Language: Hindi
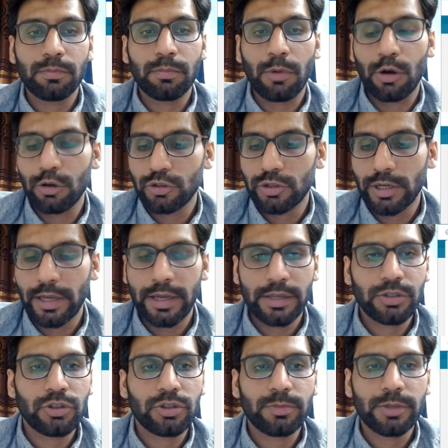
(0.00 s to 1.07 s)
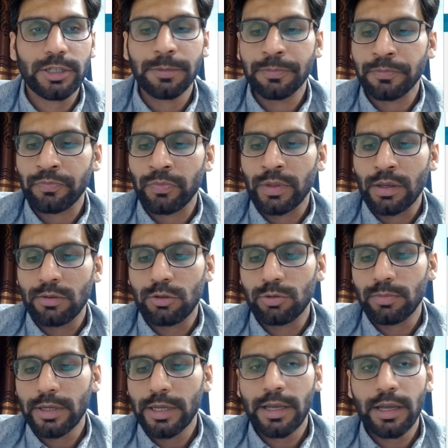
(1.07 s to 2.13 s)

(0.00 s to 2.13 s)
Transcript: पहुंचना है जर्मनी तो मैं